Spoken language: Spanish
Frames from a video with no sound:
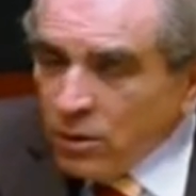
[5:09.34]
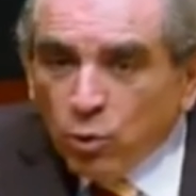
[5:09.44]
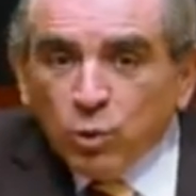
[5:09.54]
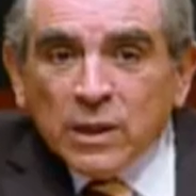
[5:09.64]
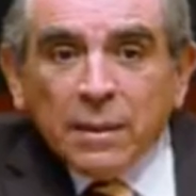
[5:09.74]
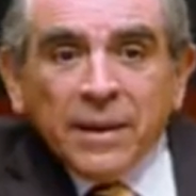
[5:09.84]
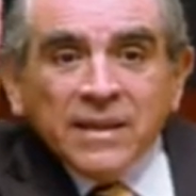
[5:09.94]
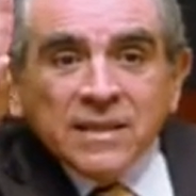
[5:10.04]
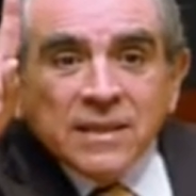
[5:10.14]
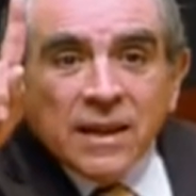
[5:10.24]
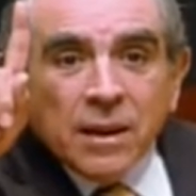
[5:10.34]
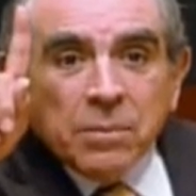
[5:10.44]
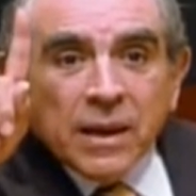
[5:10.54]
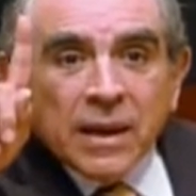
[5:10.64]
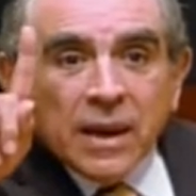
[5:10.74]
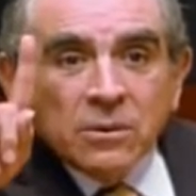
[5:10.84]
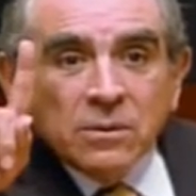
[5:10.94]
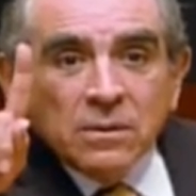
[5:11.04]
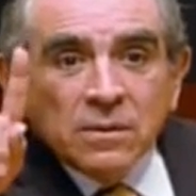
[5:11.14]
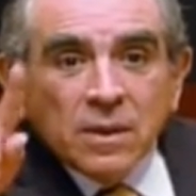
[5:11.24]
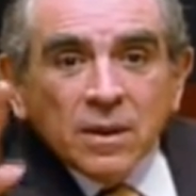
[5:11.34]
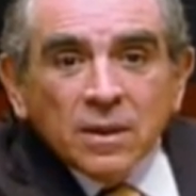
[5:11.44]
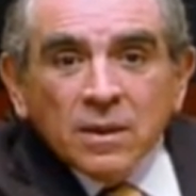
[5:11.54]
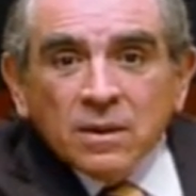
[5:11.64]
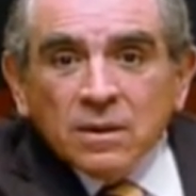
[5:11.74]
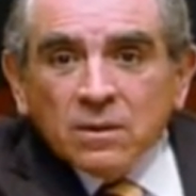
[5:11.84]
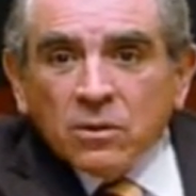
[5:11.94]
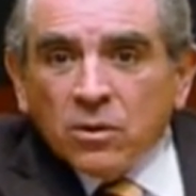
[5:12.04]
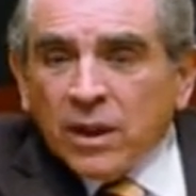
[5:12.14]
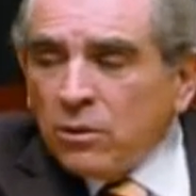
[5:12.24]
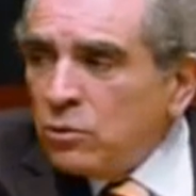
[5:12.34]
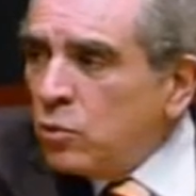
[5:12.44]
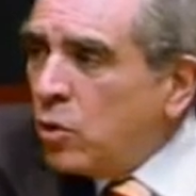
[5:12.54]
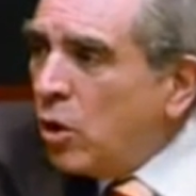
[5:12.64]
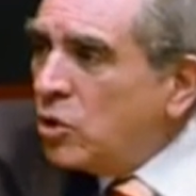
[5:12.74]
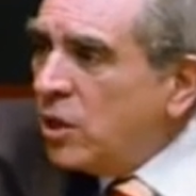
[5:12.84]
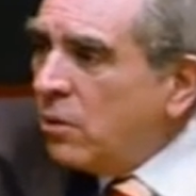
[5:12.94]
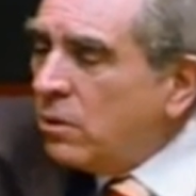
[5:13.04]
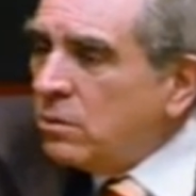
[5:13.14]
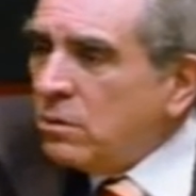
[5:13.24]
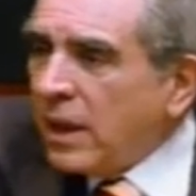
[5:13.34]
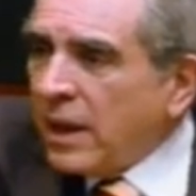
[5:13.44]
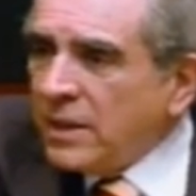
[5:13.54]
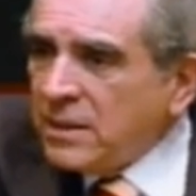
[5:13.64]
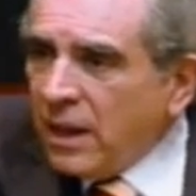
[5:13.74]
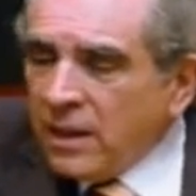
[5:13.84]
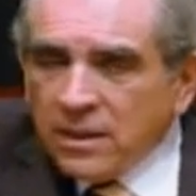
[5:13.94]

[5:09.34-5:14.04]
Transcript: Una vez la aplicaron, creo que con un coche o con una casa,